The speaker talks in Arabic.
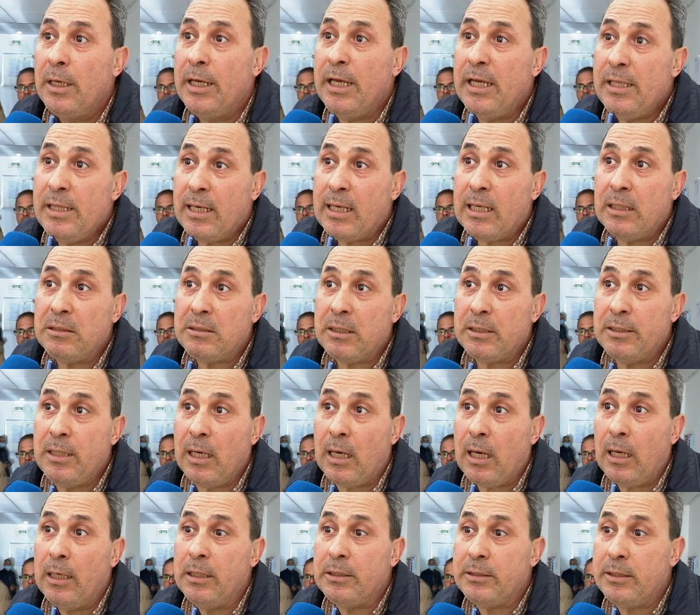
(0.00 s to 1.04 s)
اذا كان
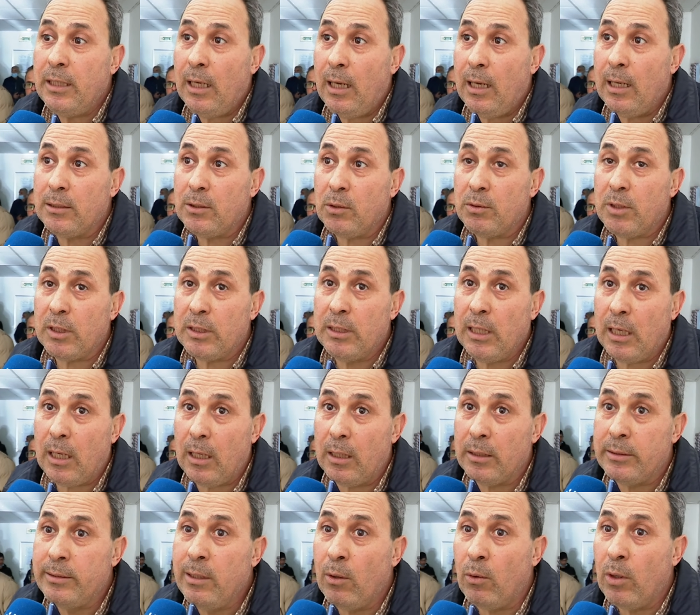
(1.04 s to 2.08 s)
تدخل الاتحاد
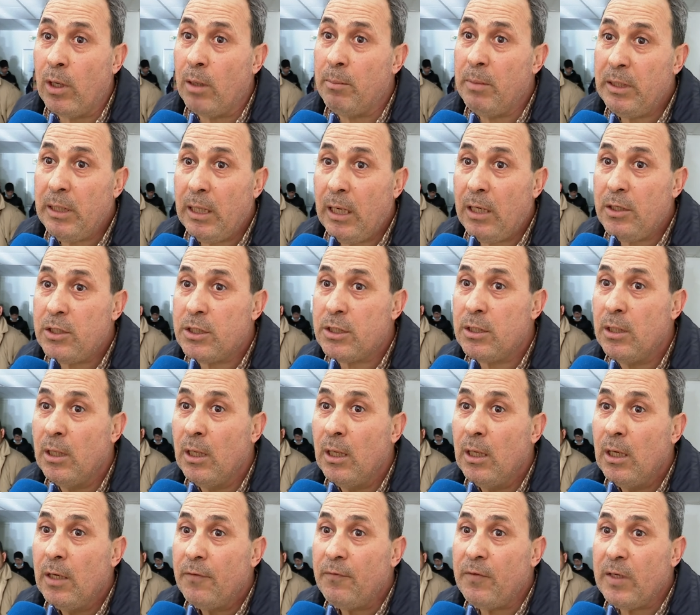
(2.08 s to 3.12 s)
وتدخل الدوله ما نعرفش
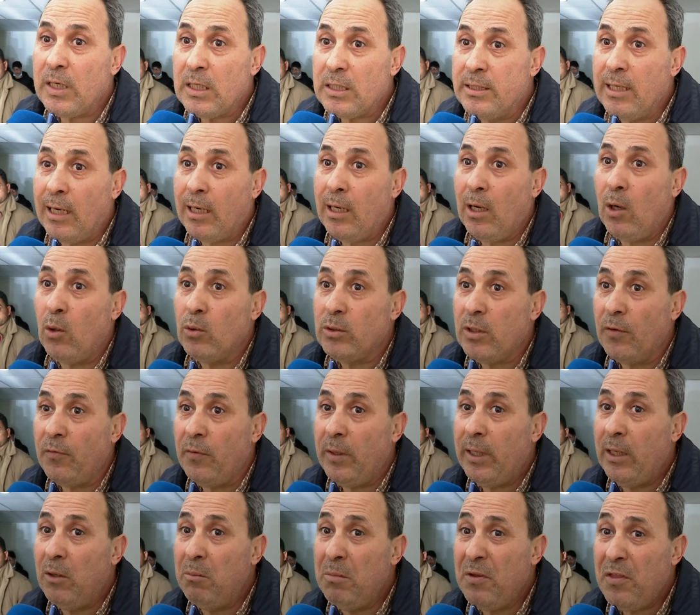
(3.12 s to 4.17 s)
في اصداره او
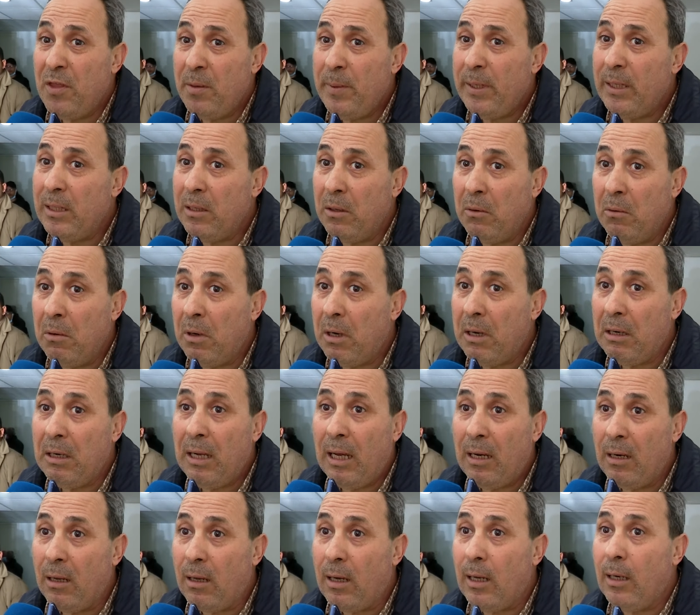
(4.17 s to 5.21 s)
تفعيله ماذا بينا هو خلى
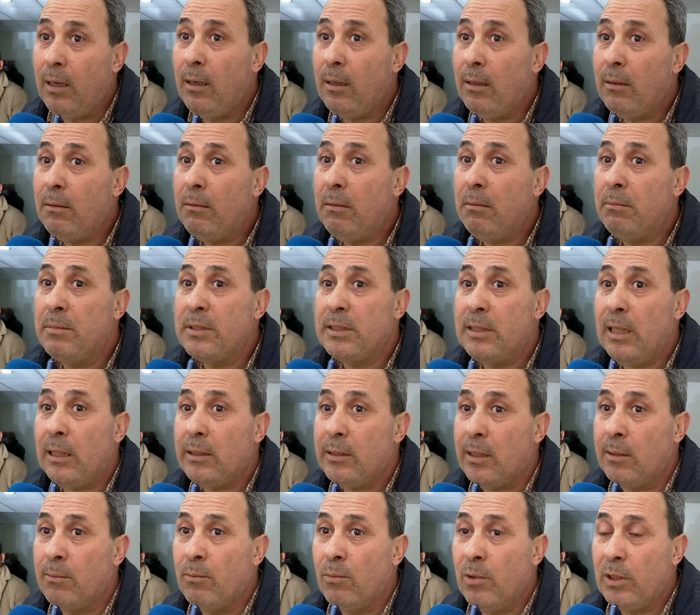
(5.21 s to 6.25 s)
على الاقل مصلحه
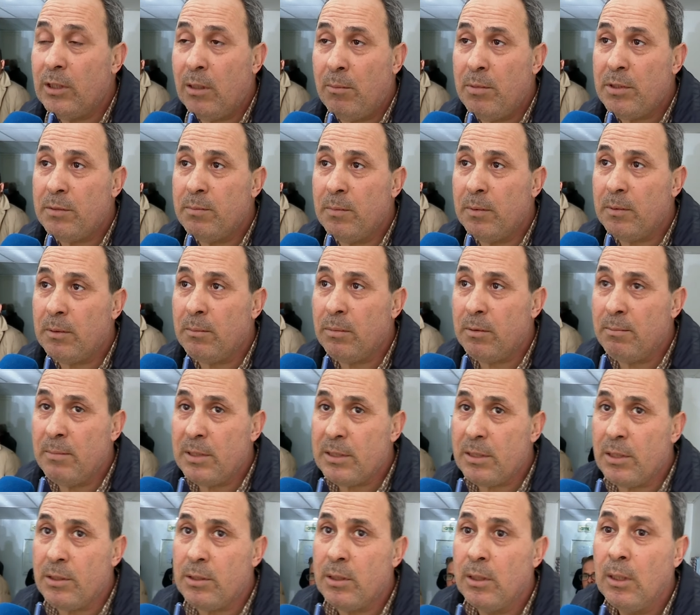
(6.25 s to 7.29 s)
المواطن باش ما
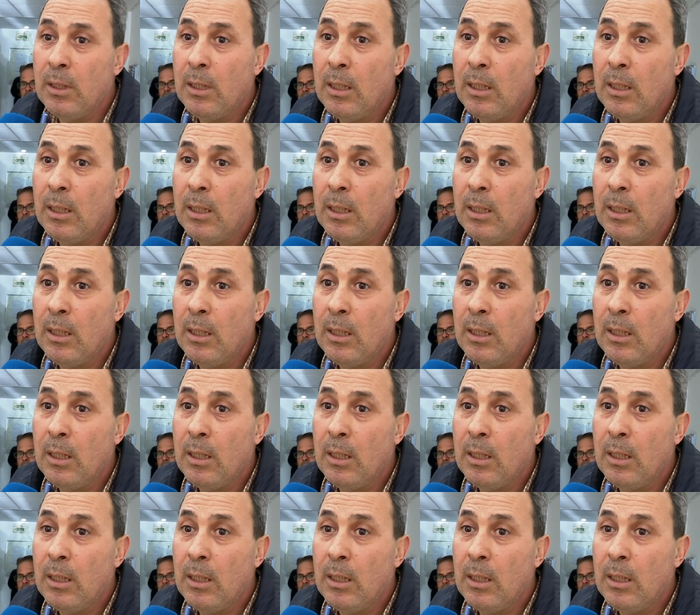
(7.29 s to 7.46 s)
تمسش